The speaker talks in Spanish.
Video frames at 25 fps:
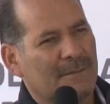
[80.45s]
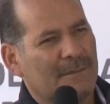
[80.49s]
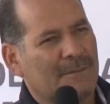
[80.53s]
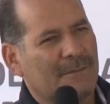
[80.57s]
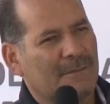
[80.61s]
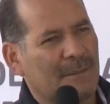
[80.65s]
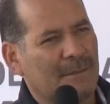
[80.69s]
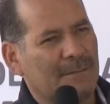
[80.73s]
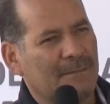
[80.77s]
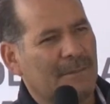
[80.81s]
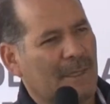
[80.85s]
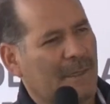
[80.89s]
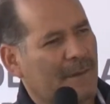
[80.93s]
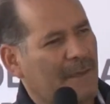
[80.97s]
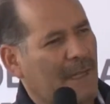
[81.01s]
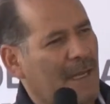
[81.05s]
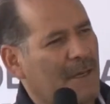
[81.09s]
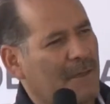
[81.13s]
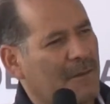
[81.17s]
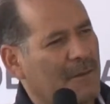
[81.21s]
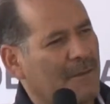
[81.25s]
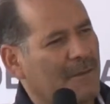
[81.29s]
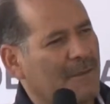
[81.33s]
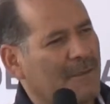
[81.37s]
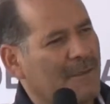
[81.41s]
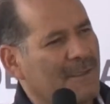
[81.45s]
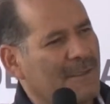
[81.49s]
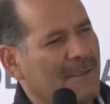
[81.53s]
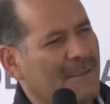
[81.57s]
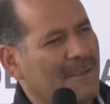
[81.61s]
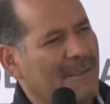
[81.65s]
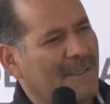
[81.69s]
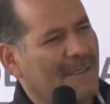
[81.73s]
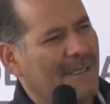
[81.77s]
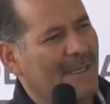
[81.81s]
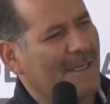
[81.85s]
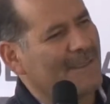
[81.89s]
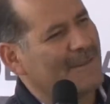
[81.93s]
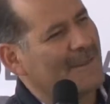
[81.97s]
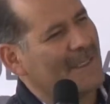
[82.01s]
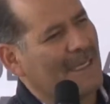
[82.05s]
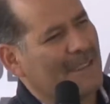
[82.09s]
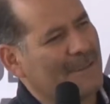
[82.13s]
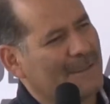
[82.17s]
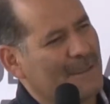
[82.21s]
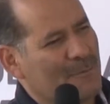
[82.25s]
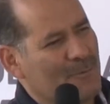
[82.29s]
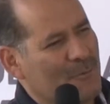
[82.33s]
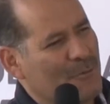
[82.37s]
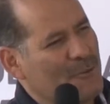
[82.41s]
Juan Bernardo. Desde
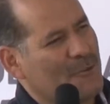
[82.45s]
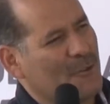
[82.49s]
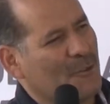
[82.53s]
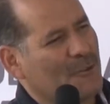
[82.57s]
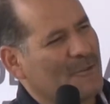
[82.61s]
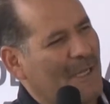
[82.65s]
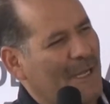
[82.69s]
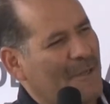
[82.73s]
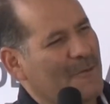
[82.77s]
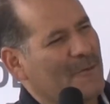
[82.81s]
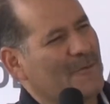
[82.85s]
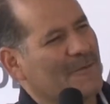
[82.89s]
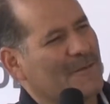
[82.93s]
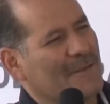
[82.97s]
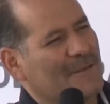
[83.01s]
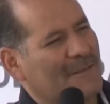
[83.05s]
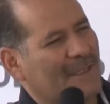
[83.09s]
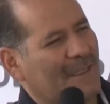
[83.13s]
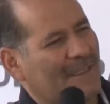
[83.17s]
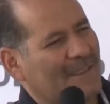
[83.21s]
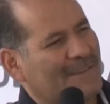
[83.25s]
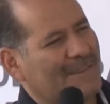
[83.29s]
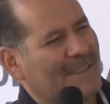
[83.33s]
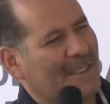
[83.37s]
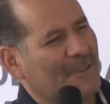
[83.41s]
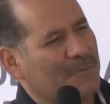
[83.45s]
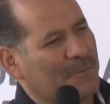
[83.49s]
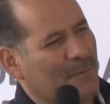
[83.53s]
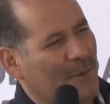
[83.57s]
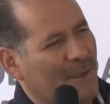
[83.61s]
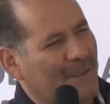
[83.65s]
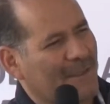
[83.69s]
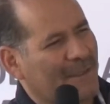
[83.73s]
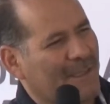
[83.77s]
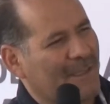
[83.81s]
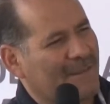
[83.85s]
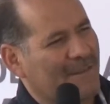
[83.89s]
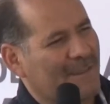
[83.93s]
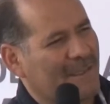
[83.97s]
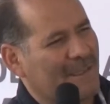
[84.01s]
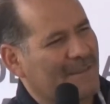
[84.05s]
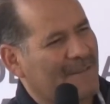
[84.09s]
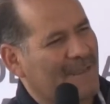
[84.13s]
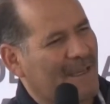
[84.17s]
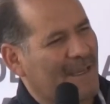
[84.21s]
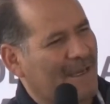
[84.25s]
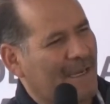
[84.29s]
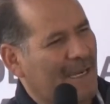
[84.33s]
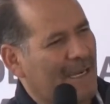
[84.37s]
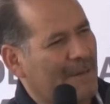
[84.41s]
hace muchos años están estas puertas que
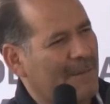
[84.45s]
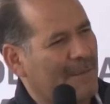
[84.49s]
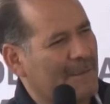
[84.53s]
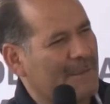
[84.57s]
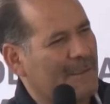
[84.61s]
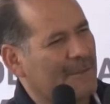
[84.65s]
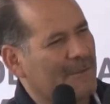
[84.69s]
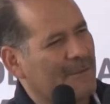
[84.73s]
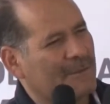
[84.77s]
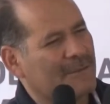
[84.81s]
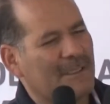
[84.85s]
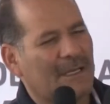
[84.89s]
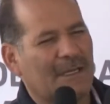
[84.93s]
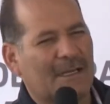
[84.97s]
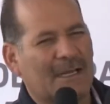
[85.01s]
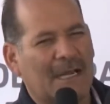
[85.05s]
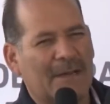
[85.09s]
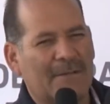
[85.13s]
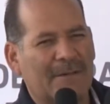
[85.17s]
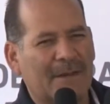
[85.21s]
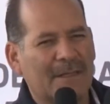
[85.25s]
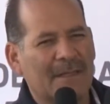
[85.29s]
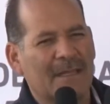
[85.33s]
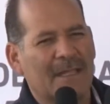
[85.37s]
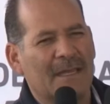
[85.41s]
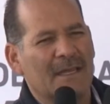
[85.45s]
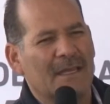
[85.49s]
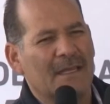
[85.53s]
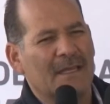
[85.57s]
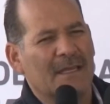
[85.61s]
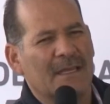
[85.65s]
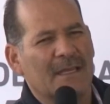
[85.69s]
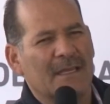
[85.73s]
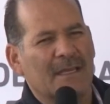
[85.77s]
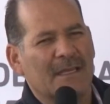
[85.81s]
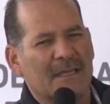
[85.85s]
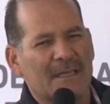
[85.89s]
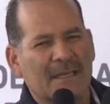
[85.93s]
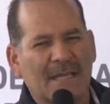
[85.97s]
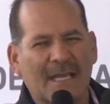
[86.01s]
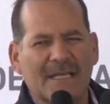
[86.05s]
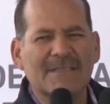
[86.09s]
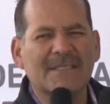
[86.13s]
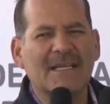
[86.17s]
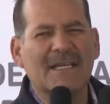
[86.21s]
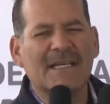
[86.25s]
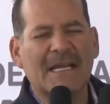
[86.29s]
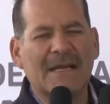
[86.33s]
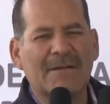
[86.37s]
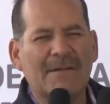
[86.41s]
se acaban y no se acaban, y ya
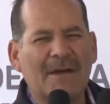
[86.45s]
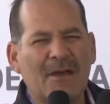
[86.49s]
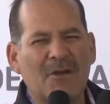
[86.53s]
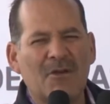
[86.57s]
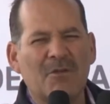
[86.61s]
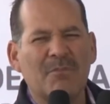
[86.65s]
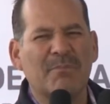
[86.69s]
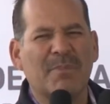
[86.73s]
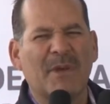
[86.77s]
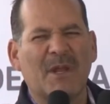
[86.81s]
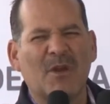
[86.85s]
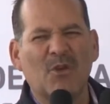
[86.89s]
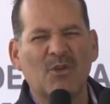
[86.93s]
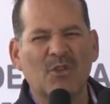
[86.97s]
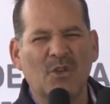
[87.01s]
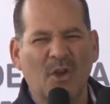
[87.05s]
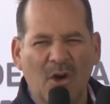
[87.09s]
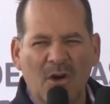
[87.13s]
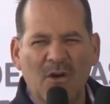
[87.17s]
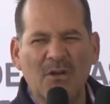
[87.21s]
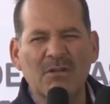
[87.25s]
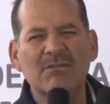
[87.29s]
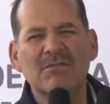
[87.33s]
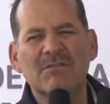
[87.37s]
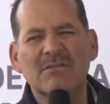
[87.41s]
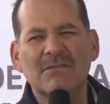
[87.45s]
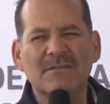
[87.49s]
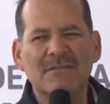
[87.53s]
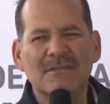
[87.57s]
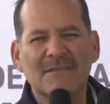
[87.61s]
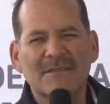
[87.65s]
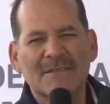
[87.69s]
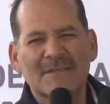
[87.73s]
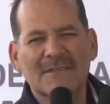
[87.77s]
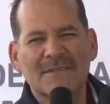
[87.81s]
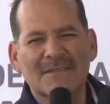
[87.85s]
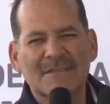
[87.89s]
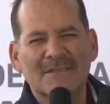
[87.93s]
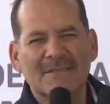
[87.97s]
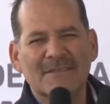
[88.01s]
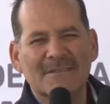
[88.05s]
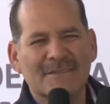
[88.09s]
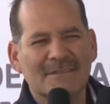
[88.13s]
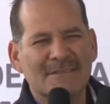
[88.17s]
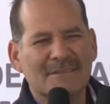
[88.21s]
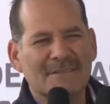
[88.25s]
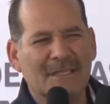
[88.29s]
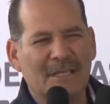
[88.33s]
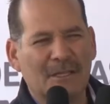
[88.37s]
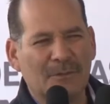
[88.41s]
se acabaron, pero no.
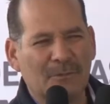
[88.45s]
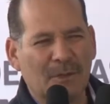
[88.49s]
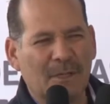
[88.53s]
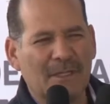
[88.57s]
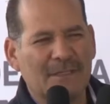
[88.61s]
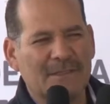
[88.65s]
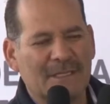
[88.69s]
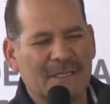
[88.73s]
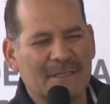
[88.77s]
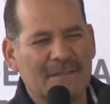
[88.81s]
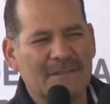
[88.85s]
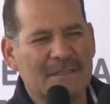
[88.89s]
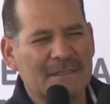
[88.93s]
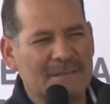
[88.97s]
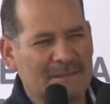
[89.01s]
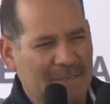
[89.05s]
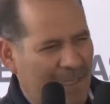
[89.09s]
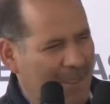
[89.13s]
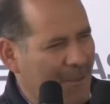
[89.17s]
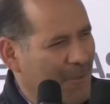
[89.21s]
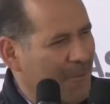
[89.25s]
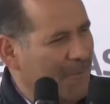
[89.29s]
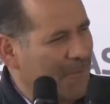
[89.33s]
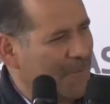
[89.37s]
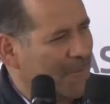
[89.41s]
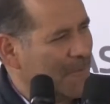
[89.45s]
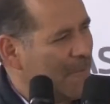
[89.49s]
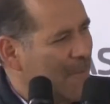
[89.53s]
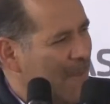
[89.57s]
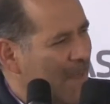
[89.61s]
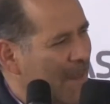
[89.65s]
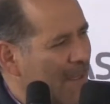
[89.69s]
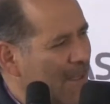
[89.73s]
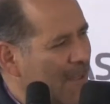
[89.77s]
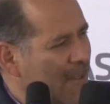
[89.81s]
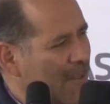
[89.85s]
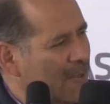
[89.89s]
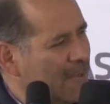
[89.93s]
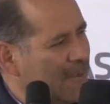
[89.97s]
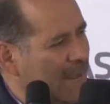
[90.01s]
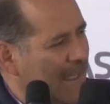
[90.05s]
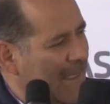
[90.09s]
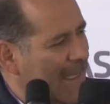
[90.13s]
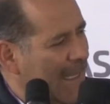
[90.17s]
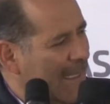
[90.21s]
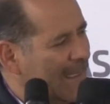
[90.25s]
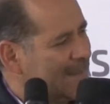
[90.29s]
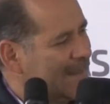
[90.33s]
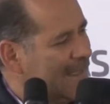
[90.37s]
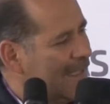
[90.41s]
Les voy a ser sinceros. O
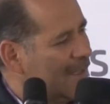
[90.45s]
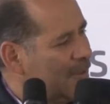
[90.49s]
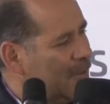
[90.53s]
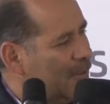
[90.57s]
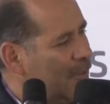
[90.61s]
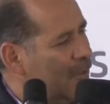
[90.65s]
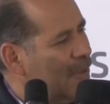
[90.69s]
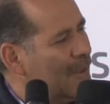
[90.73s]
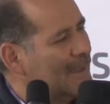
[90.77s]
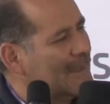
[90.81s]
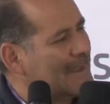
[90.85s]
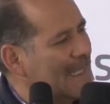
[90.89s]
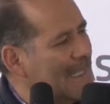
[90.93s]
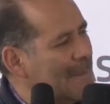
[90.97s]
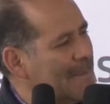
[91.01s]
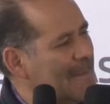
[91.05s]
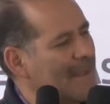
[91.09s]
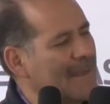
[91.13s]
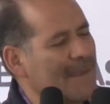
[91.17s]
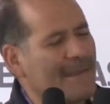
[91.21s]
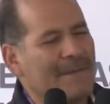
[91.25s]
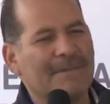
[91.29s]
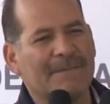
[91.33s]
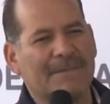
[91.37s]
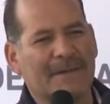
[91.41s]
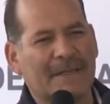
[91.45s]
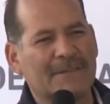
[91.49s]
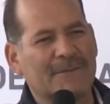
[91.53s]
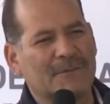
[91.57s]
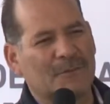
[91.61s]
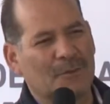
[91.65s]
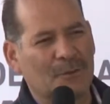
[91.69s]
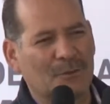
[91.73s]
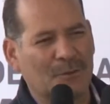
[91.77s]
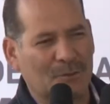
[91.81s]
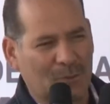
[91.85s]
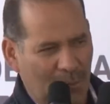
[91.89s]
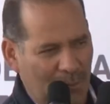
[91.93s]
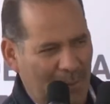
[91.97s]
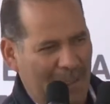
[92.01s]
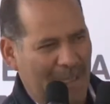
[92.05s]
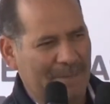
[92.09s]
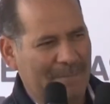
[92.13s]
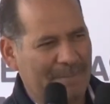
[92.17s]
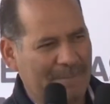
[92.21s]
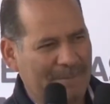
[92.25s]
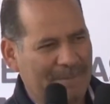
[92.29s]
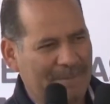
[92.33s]
ya está todo el tema de infraestructura.